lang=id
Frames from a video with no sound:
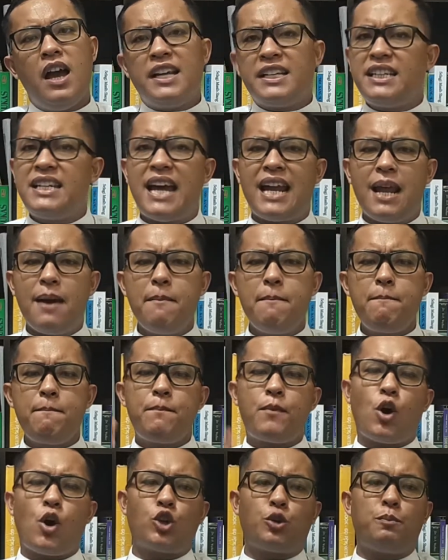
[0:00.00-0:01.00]
Di dalam
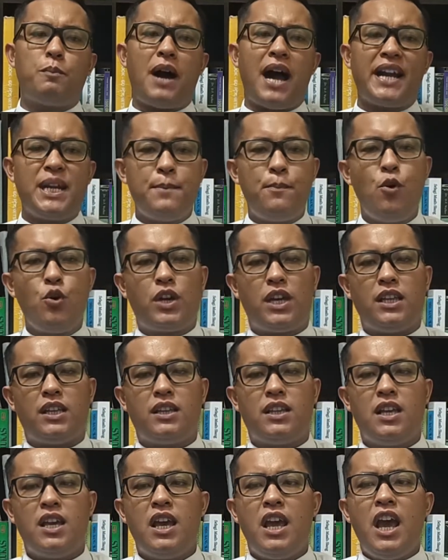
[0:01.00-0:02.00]
khotbah di bukit,
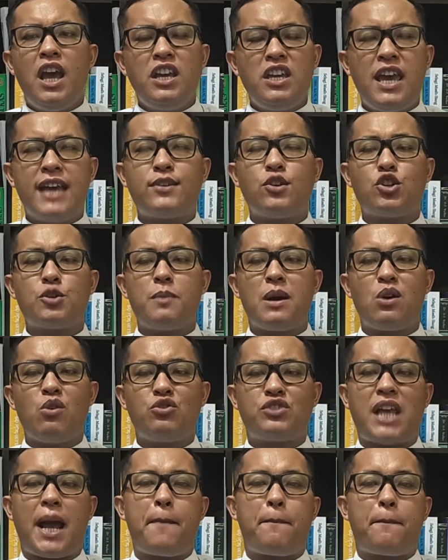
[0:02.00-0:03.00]
Yesus
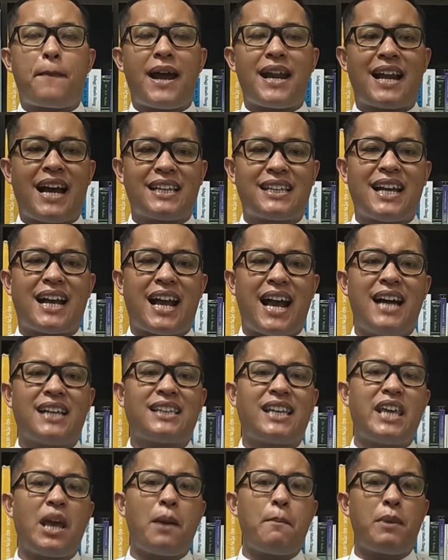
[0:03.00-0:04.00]
mengucapkan
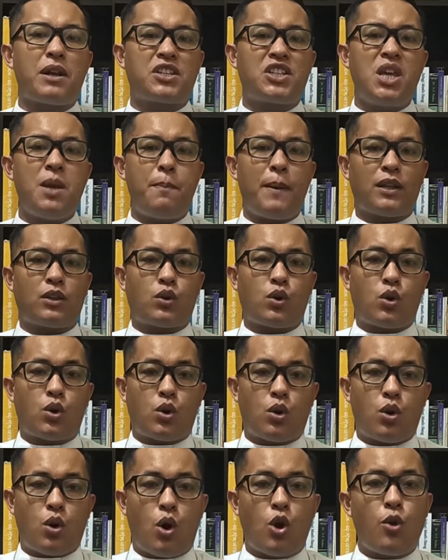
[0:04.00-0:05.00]
kata-kata yang bersifat
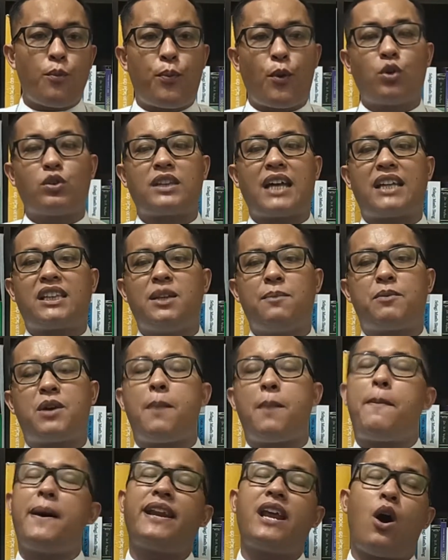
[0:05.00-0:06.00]
konfrontatif
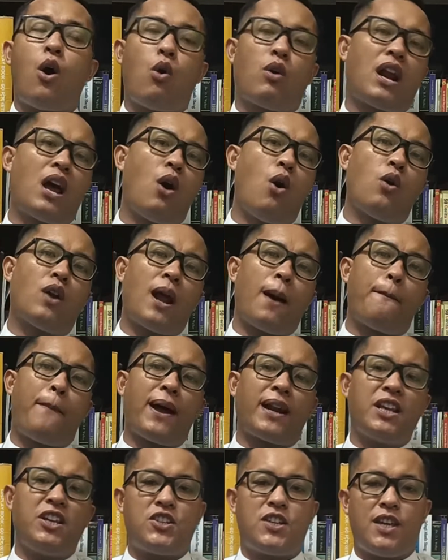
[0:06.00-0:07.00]
kepada orang-orang
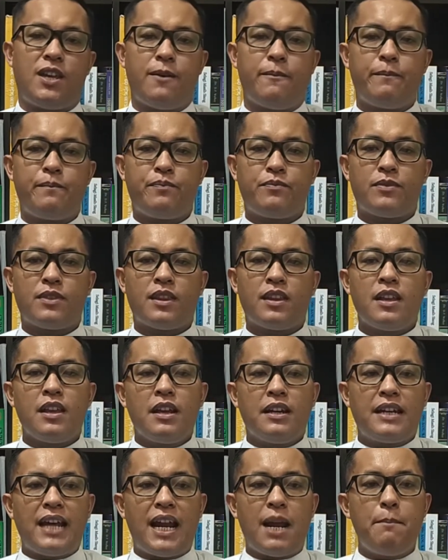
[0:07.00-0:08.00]
Parisi.
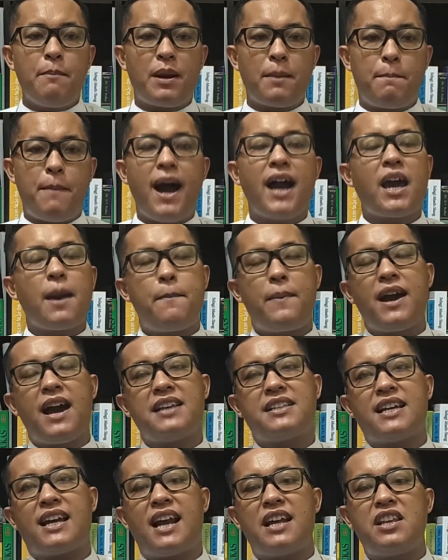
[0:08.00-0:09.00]
Dalam berbagai
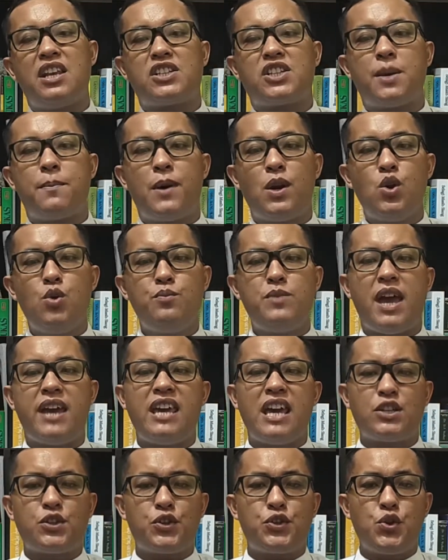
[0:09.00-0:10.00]
pengajarannya sebelumnya,
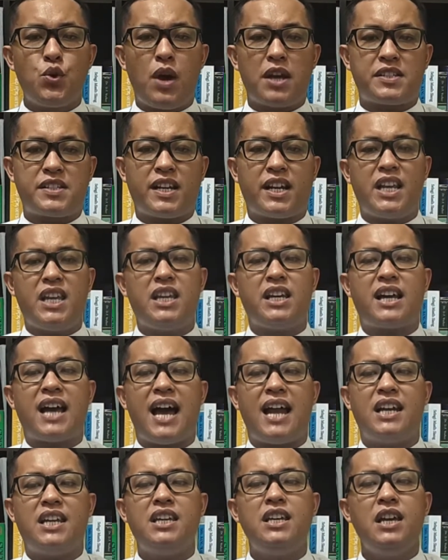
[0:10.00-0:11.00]
Yesus juga sering
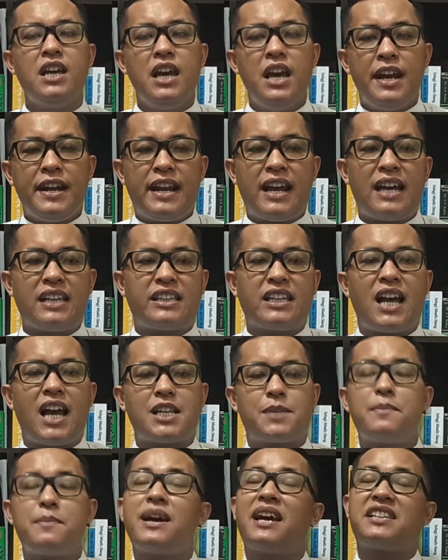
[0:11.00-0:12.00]
kali dengan
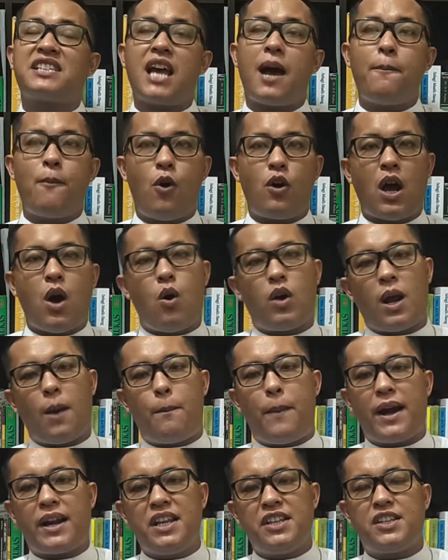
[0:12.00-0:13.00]
tegas mengecam orang-orang
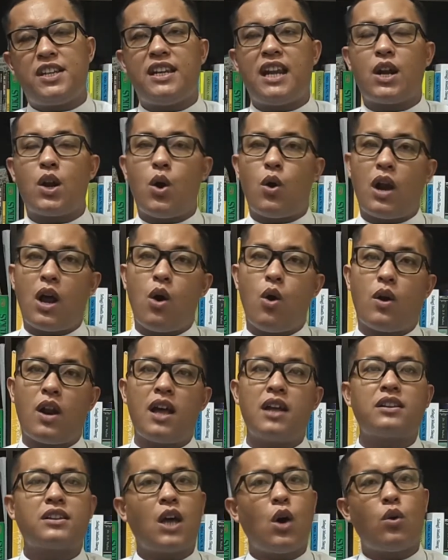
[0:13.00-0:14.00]
Parisi dan
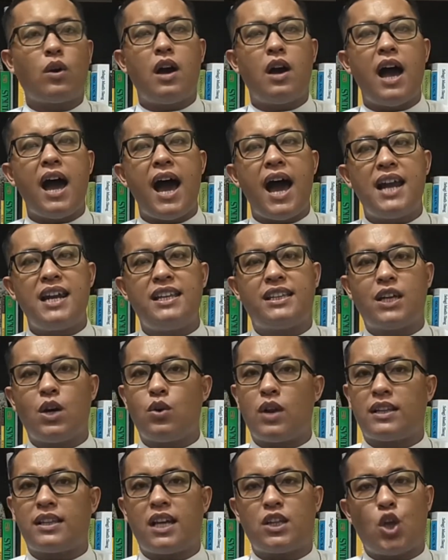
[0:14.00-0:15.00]
orang-orang ahli
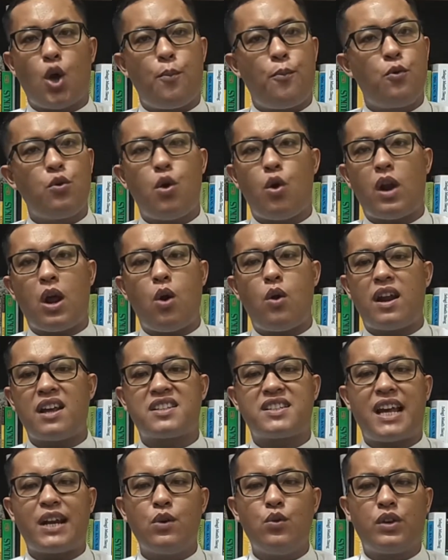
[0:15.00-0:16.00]
Taurat ataupun orang-orang
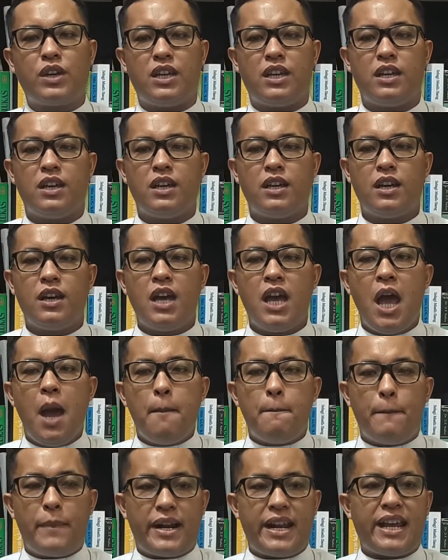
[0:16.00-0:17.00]
Saduki
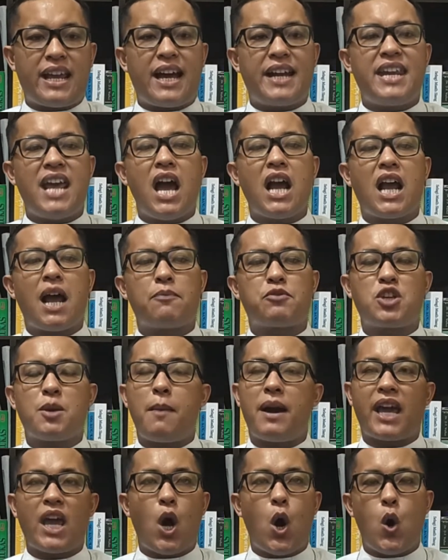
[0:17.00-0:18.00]
mereka dianggap
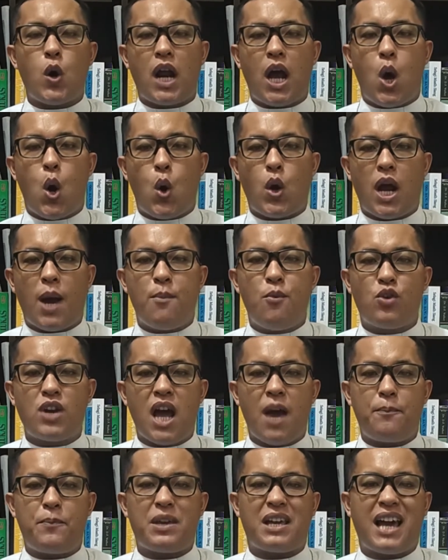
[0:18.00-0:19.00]
sebagai orang-orang
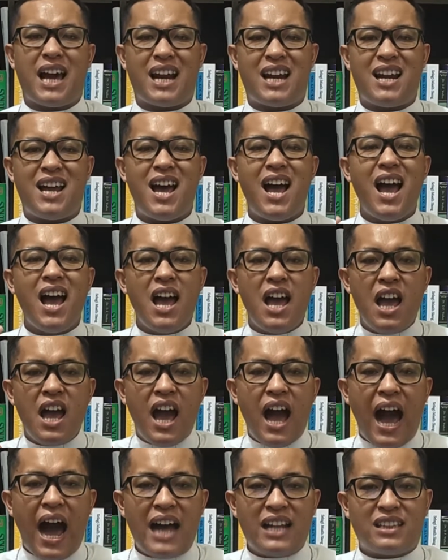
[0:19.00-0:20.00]
munafik karena
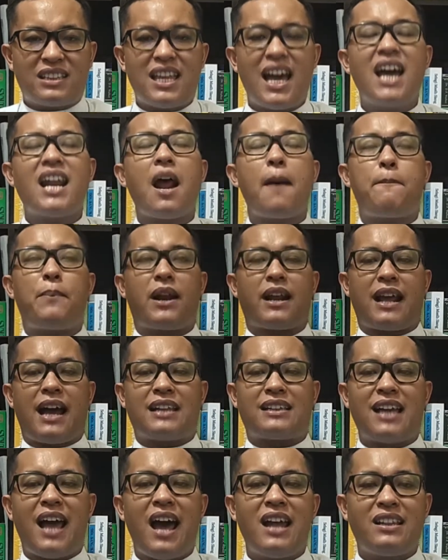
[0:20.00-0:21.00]
antara
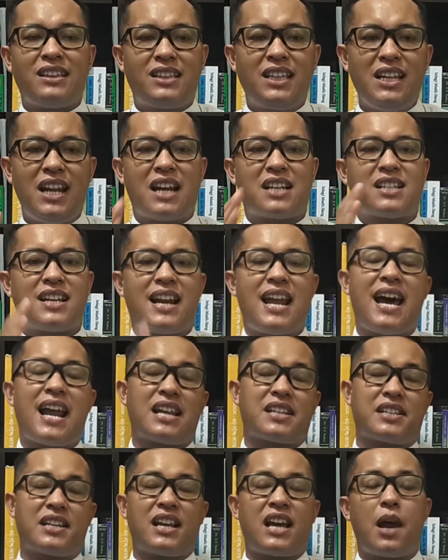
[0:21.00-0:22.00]
perkataan tidak
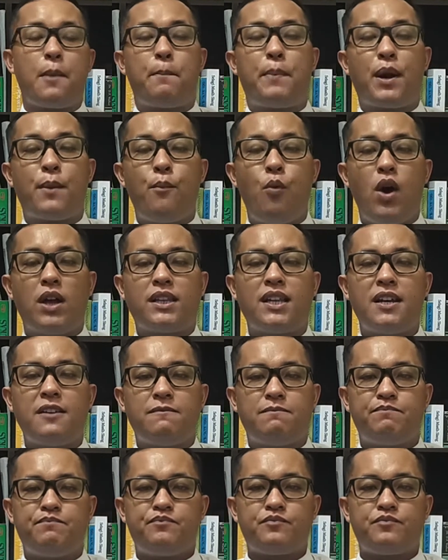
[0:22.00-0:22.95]
selaras dengan perbuatan.